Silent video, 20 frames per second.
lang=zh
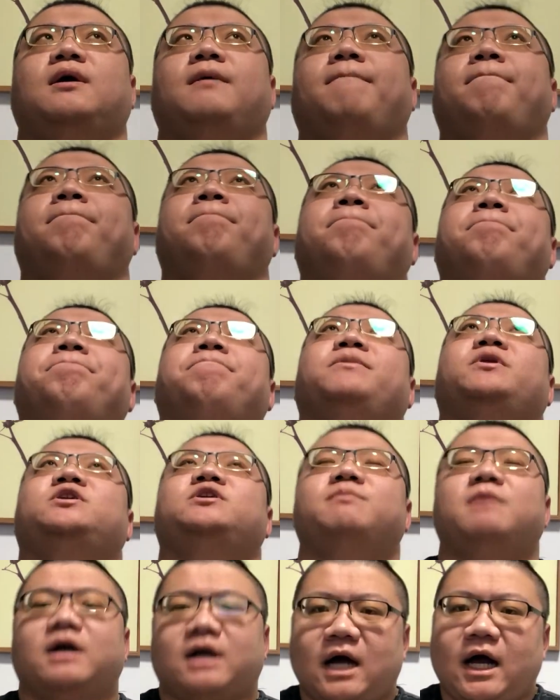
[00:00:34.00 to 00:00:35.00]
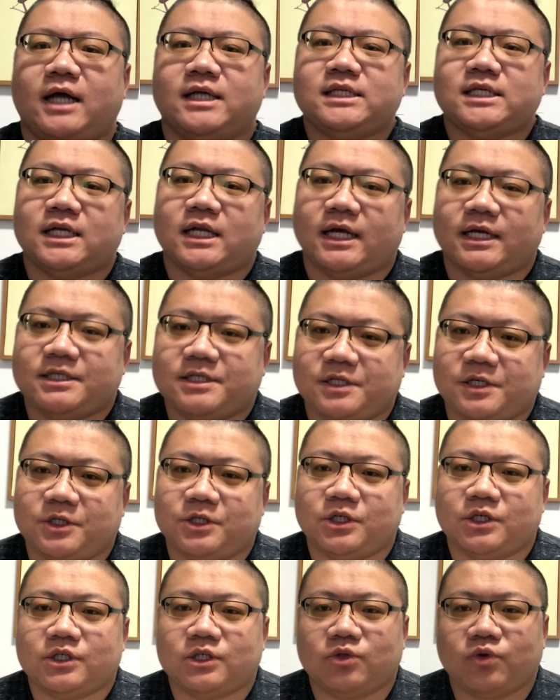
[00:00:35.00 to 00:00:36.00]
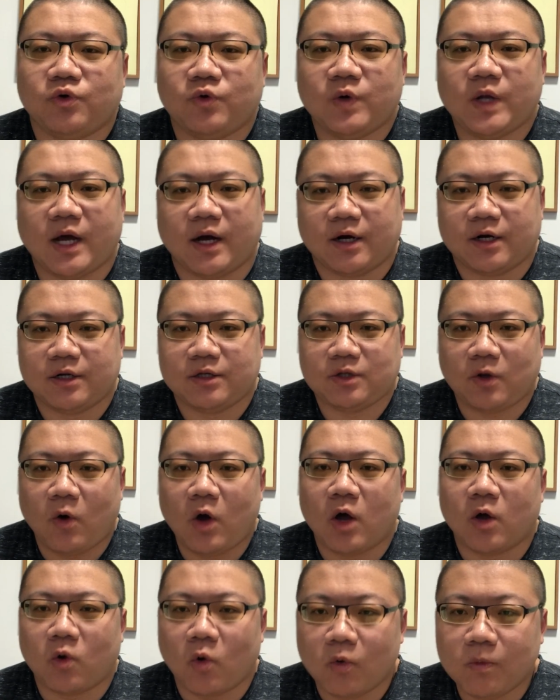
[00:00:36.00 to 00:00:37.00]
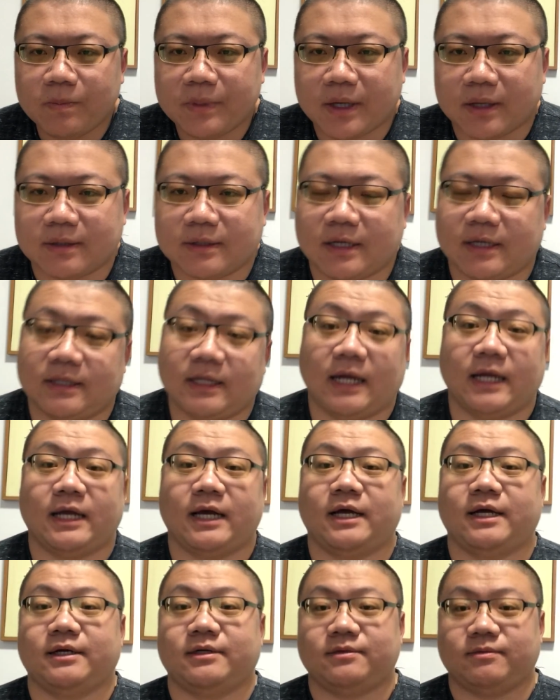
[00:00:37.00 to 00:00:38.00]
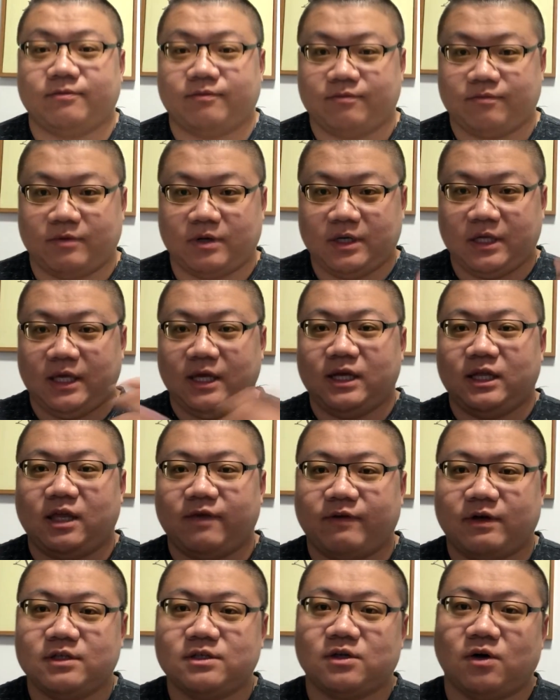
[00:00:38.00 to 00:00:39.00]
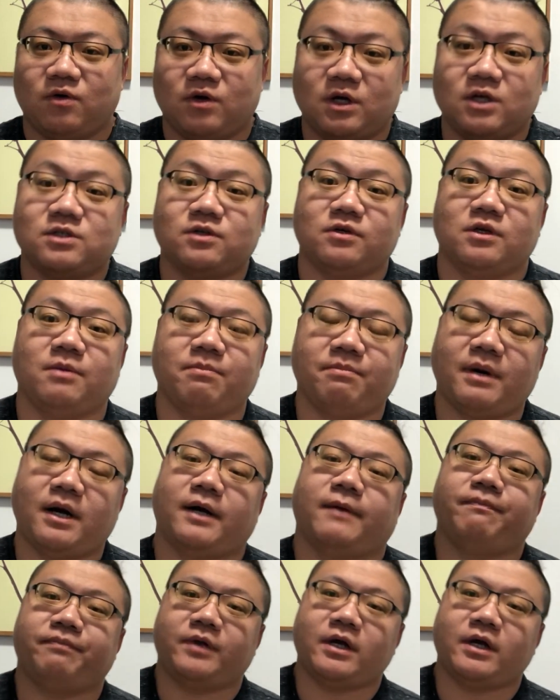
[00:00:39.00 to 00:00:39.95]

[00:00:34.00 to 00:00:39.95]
嗯，这么看起来，其实是对于两个人都很公平的，大家往一个地方走，各走一半。